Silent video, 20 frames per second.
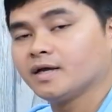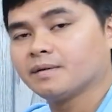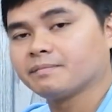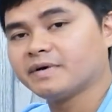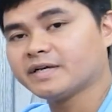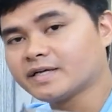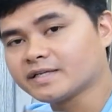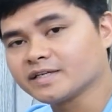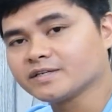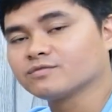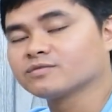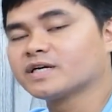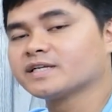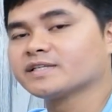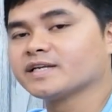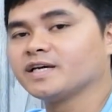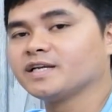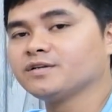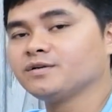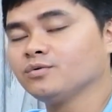Bây giờ thì chúng ta
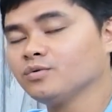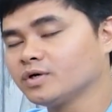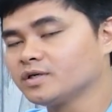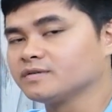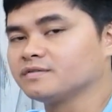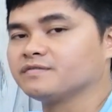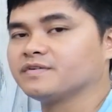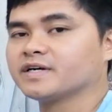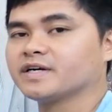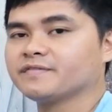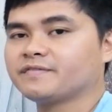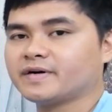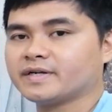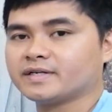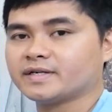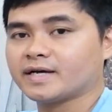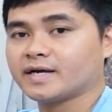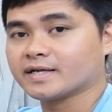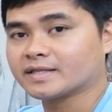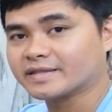sẽ đến luôn với cái
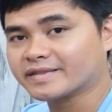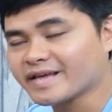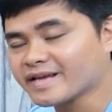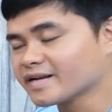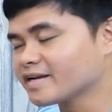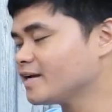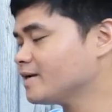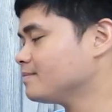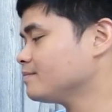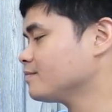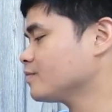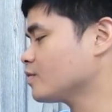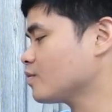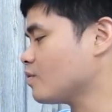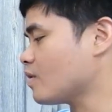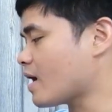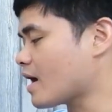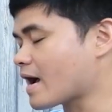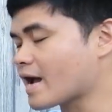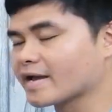phần test game
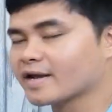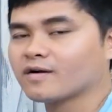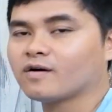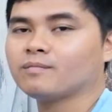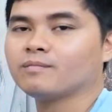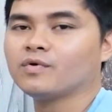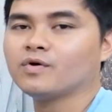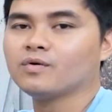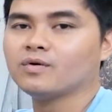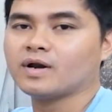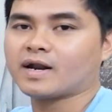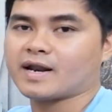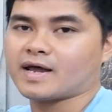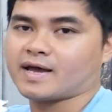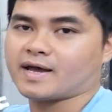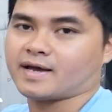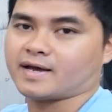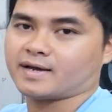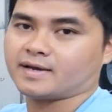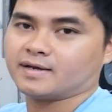của hai cái combo
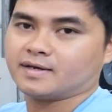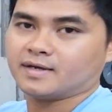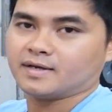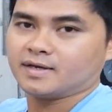là